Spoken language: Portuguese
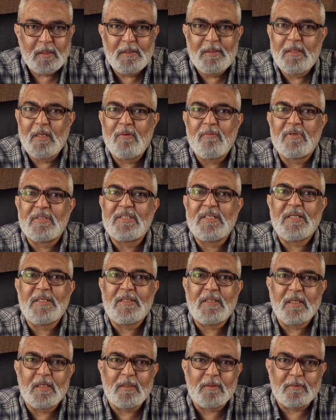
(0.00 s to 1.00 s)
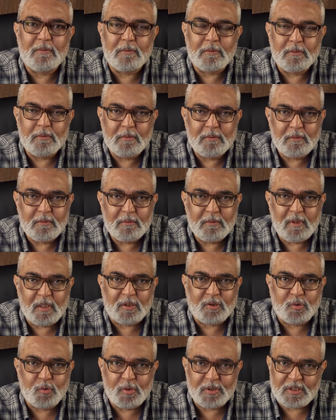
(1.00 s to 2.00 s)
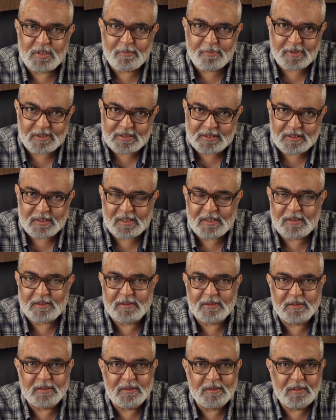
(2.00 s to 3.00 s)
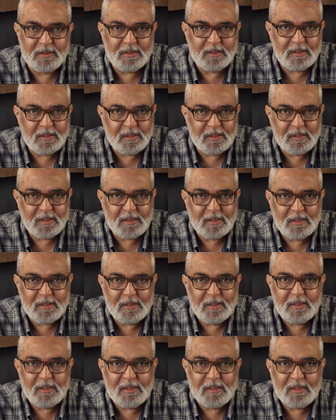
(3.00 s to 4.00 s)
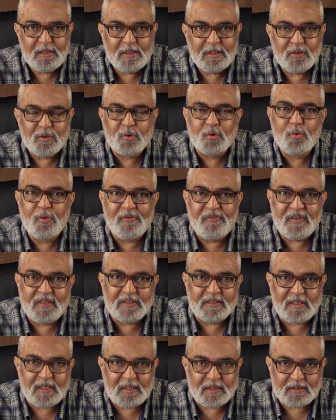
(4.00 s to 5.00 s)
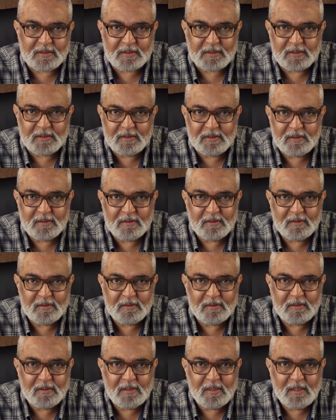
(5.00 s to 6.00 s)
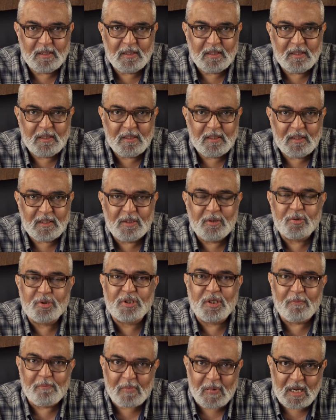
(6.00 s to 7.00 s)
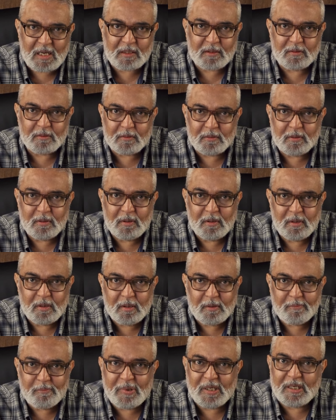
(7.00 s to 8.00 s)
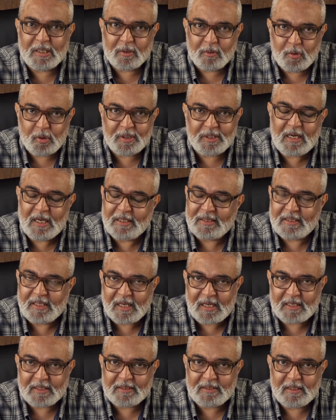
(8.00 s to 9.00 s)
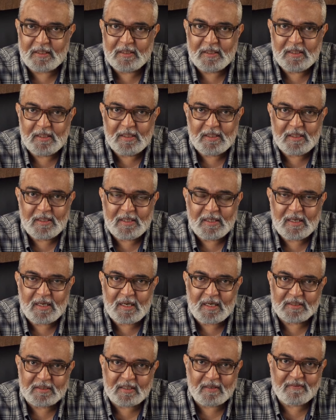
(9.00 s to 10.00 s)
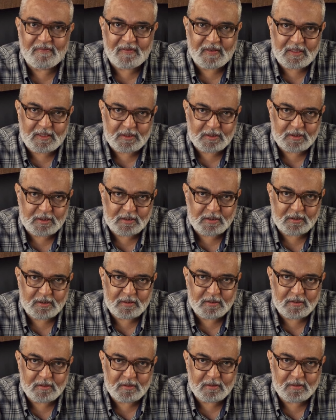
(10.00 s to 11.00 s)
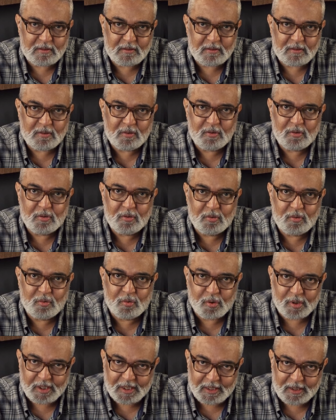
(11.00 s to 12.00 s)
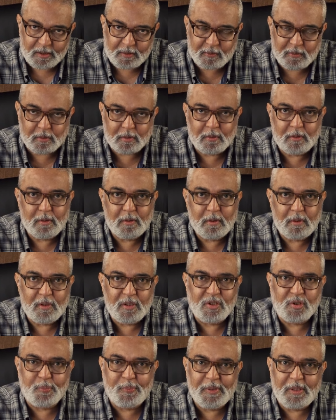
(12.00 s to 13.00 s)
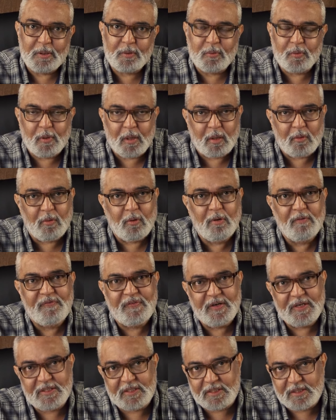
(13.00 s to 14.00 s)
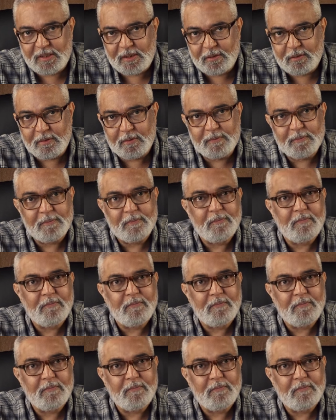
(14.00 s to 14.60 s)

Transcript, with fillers: não aceitando a sua simplicidade, sua verdade e o chamado para a glória eterna através do reino espiritual oferecido